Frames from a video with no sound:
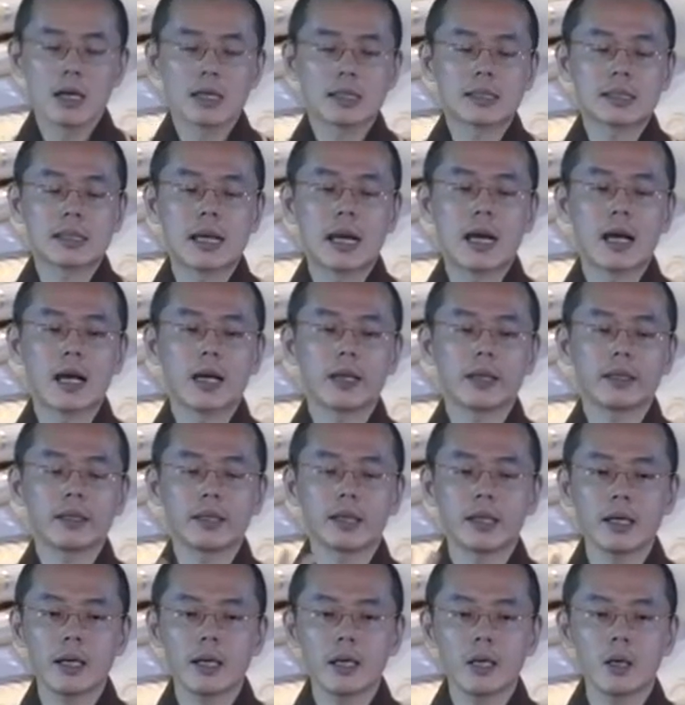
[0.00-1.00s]
在
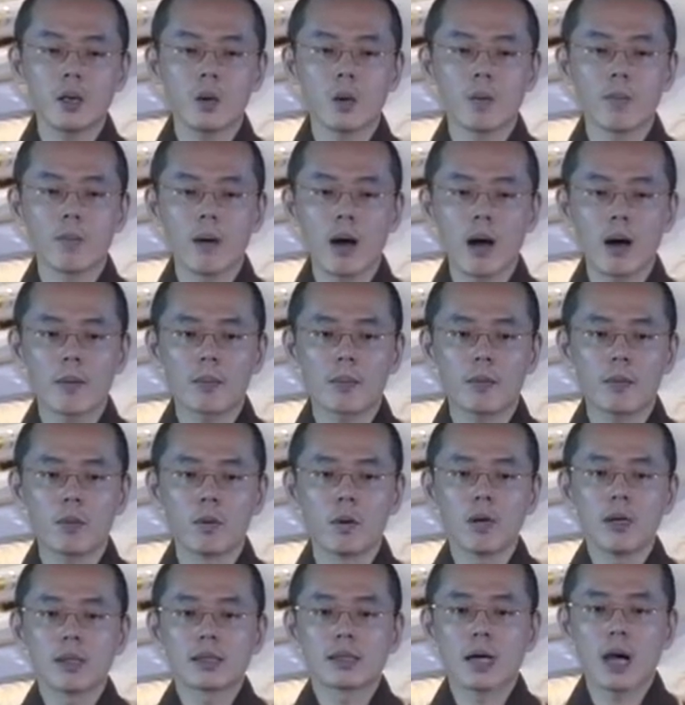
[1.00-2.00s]
天龙八部、
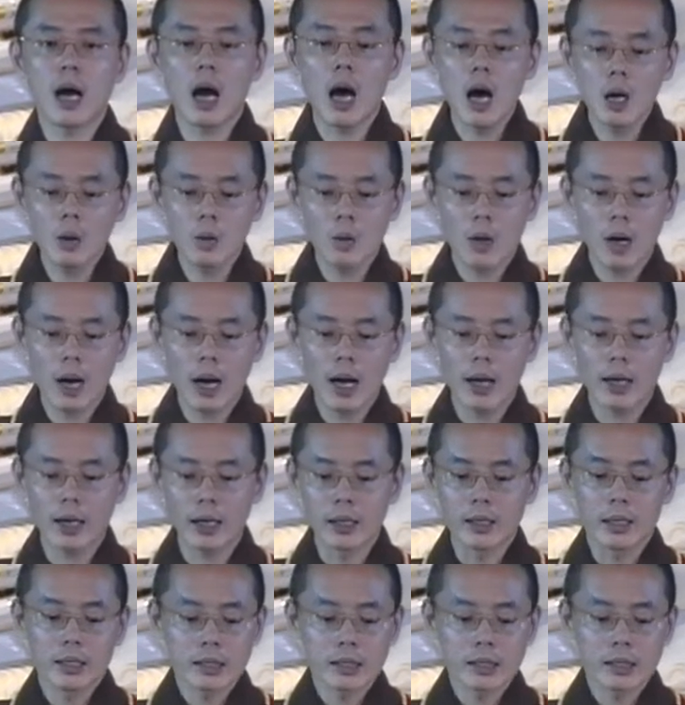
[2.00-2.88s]
在阿罗汉，